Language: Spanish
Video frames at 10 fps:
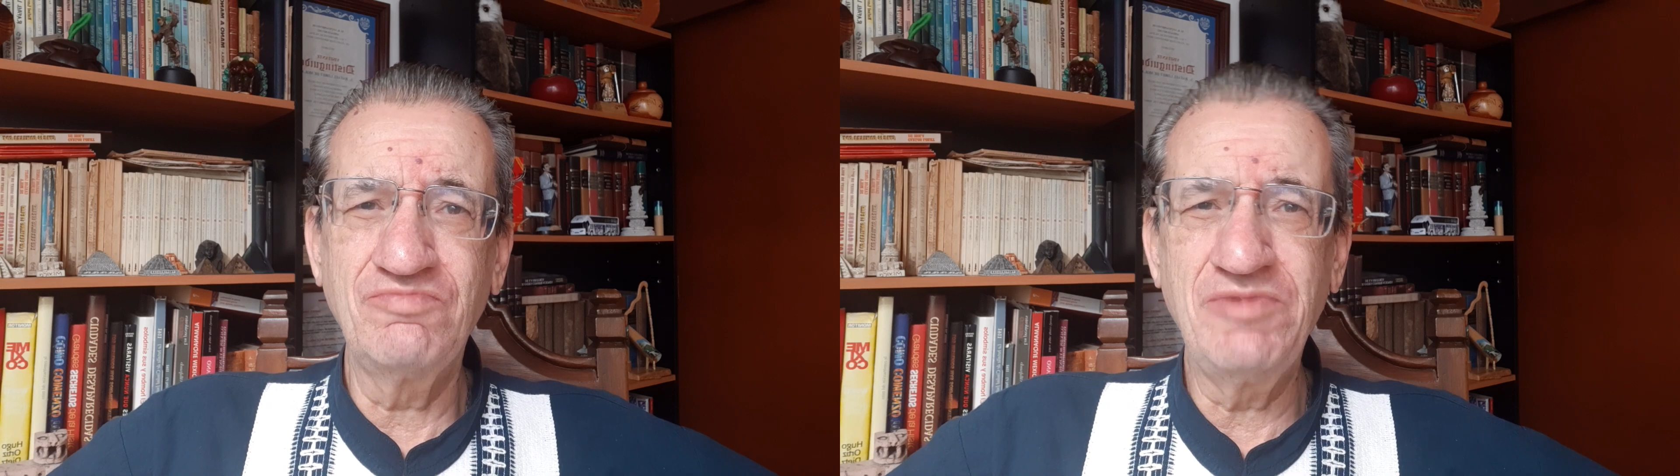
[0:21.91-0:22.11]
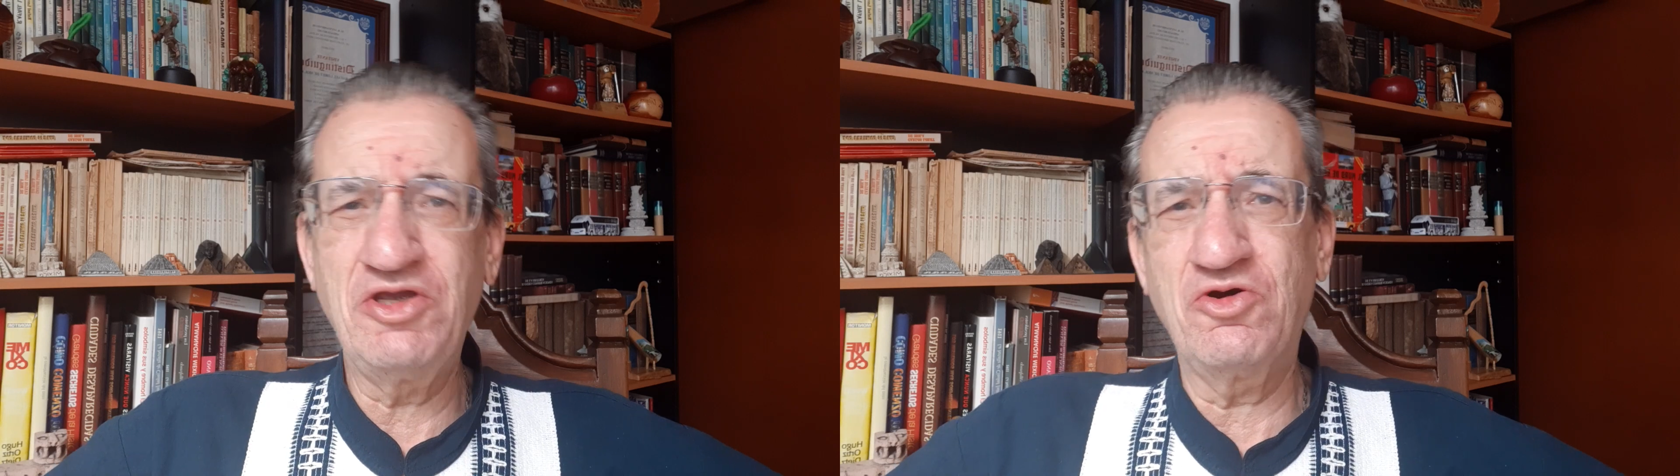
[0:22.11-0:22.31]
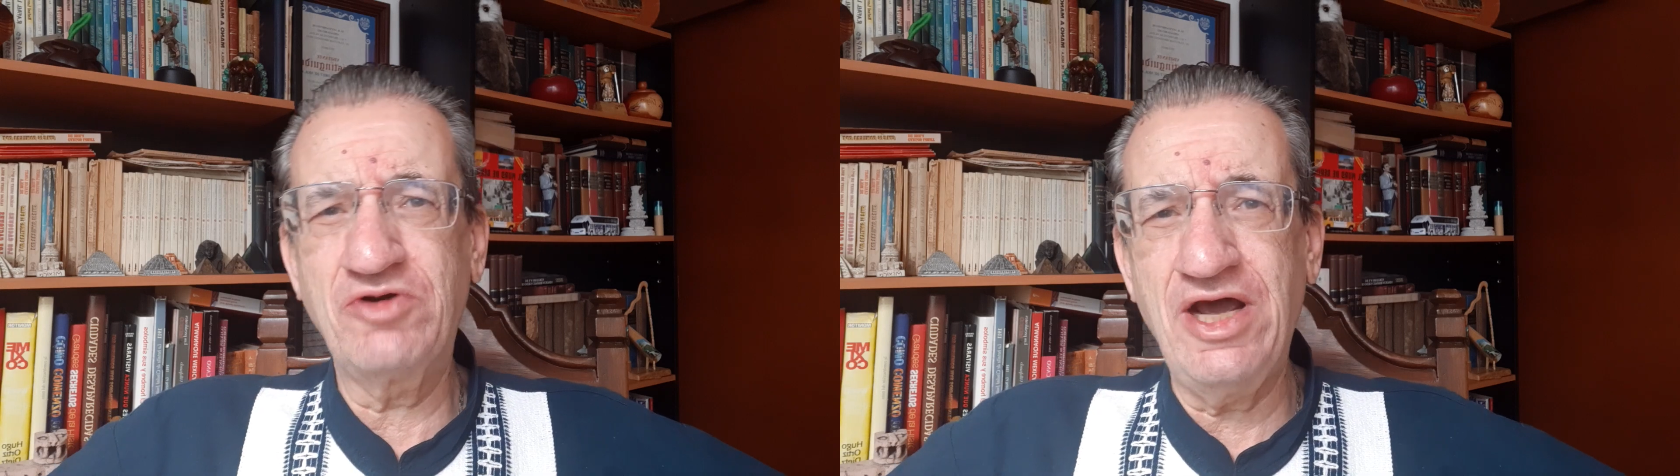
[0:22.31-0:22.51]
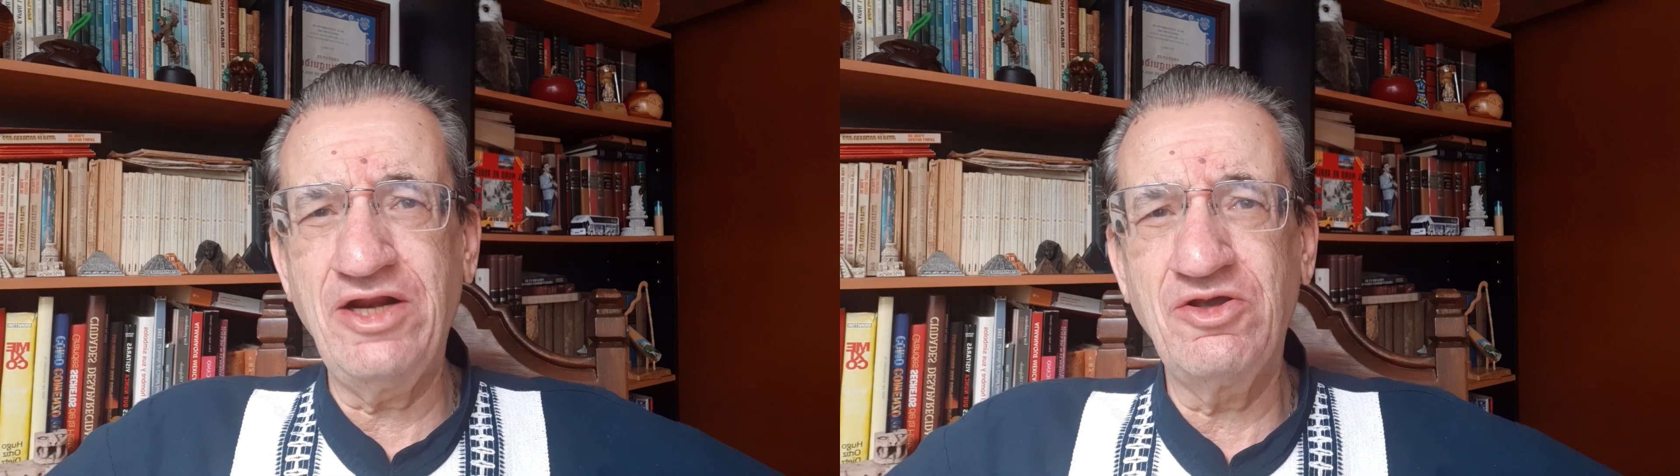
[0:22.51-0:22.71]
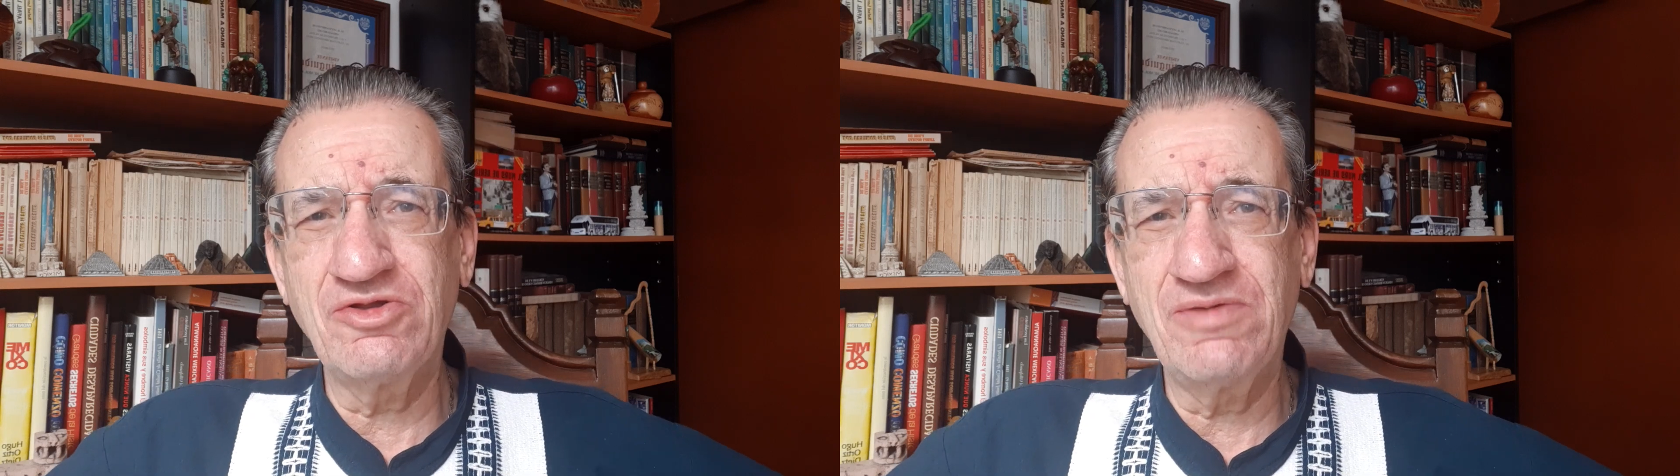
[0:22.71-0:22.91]

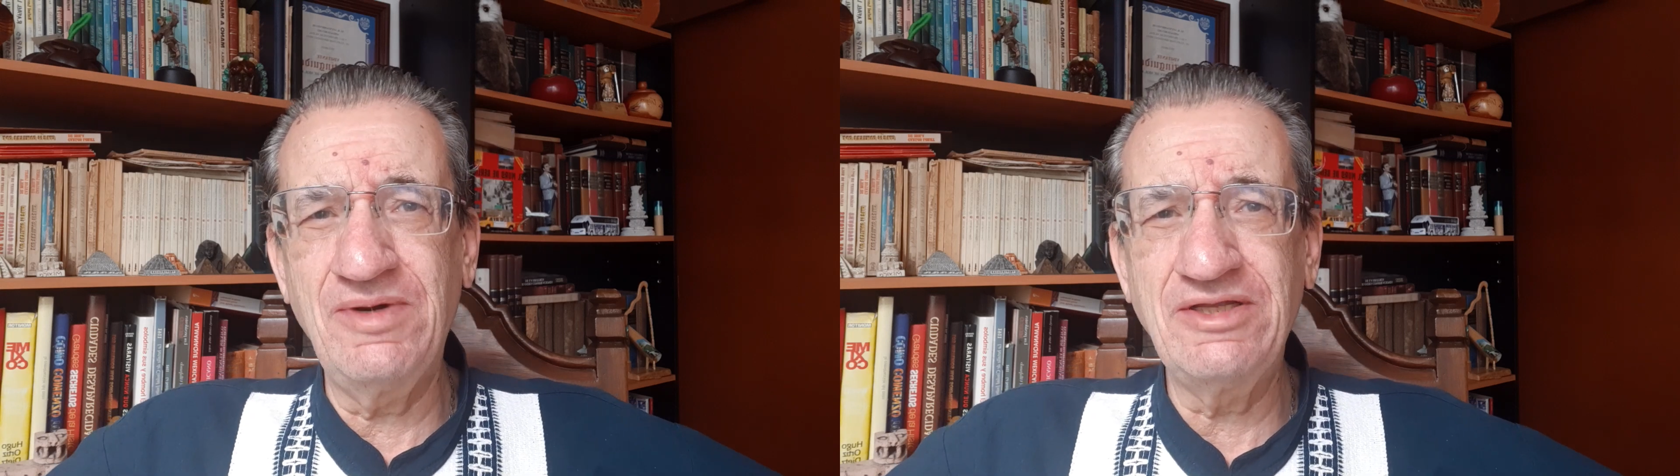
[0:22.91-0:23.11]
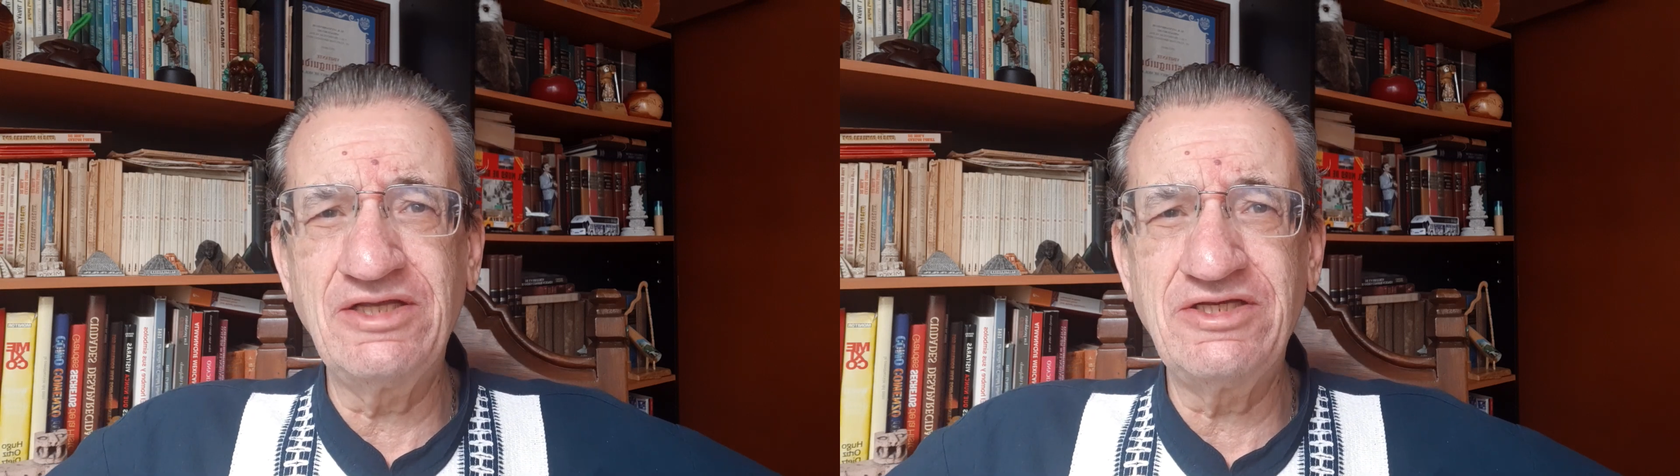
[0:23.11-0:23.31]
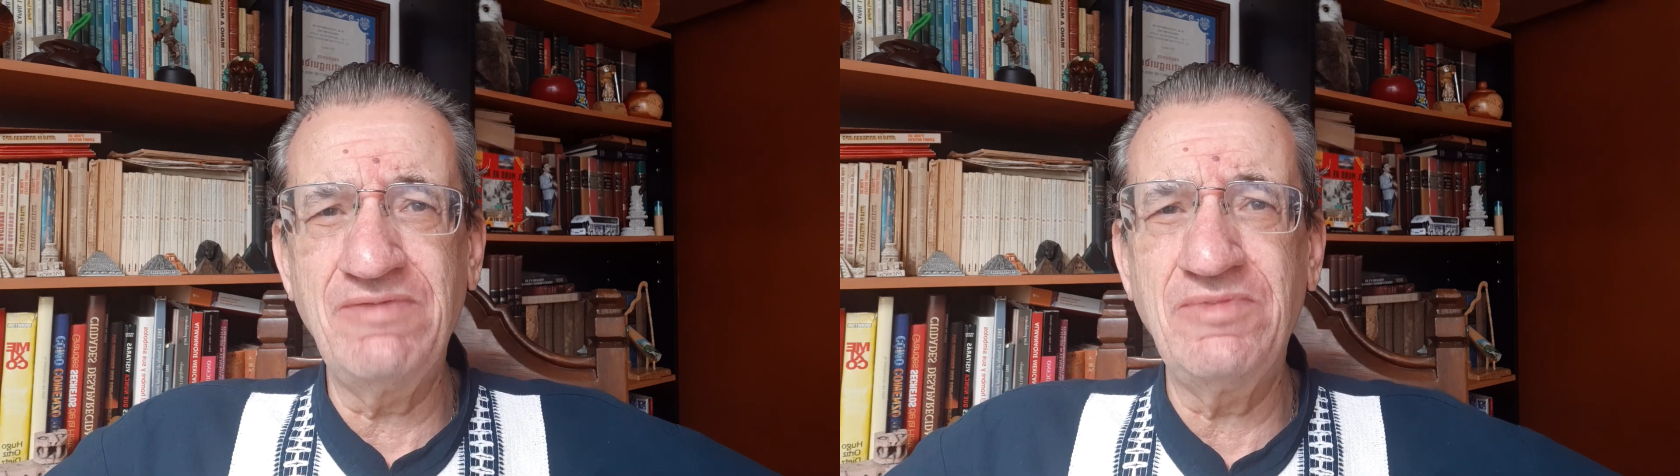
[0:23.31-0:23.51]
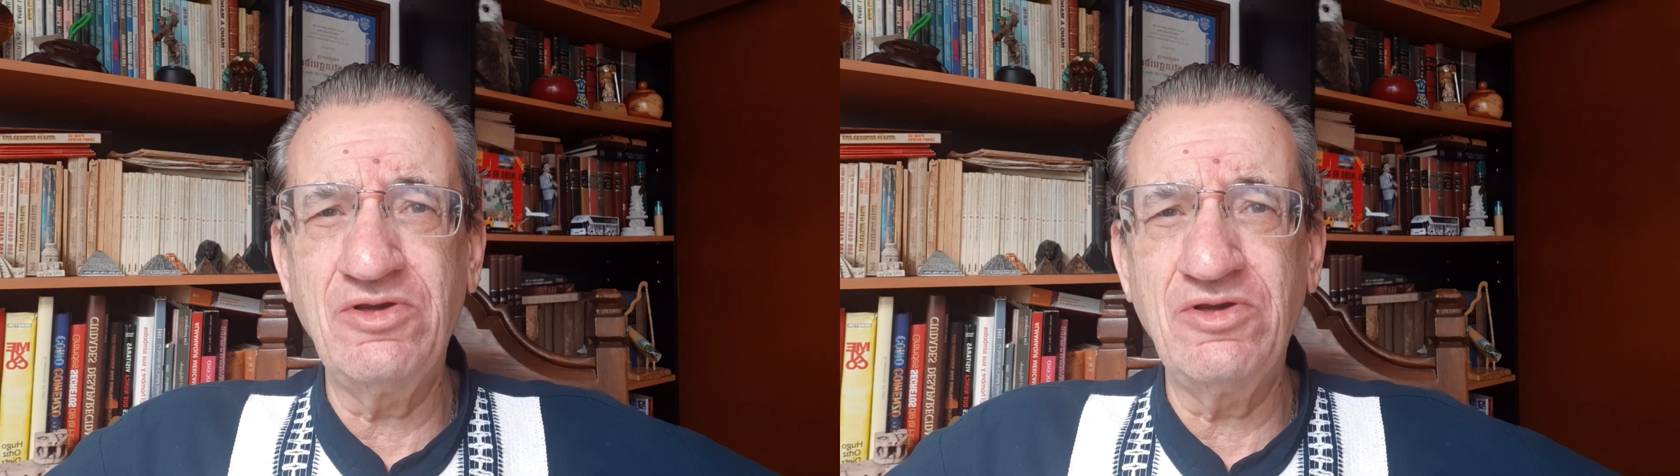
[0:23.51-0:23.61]
millonario de más de 100